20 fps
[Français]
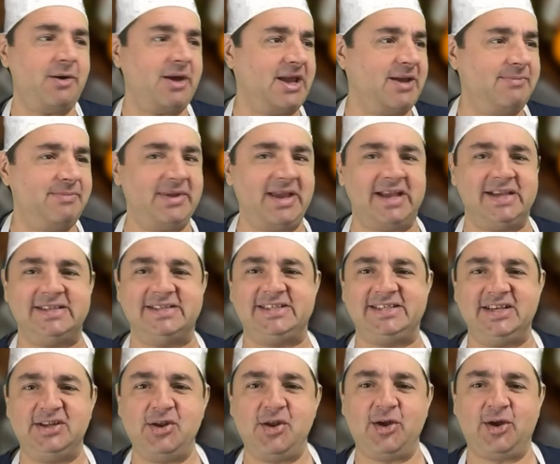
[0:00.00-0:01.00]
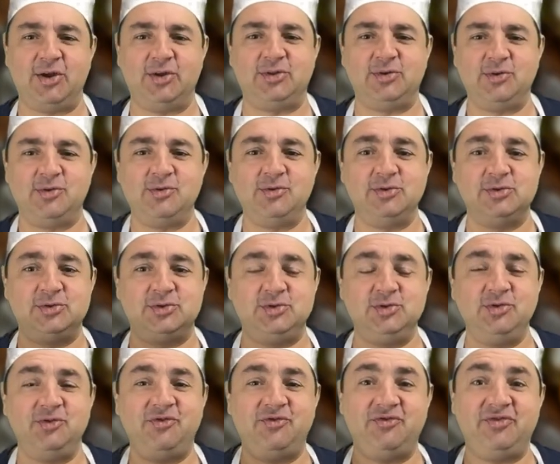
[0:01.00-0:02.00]
eh bien, c'est le retour
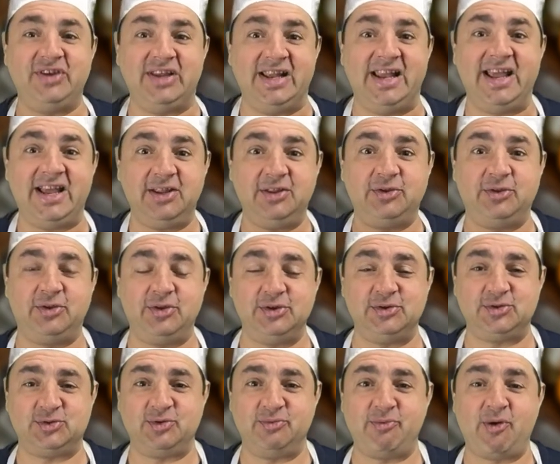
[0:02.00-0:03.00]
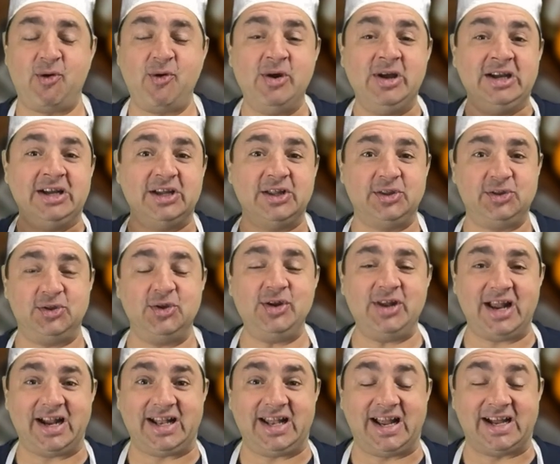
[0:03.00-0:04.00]
du filet de saumon de
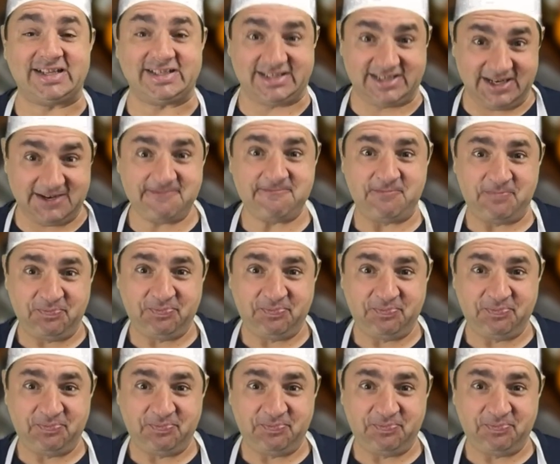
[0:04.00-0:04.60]
l'Atlantique.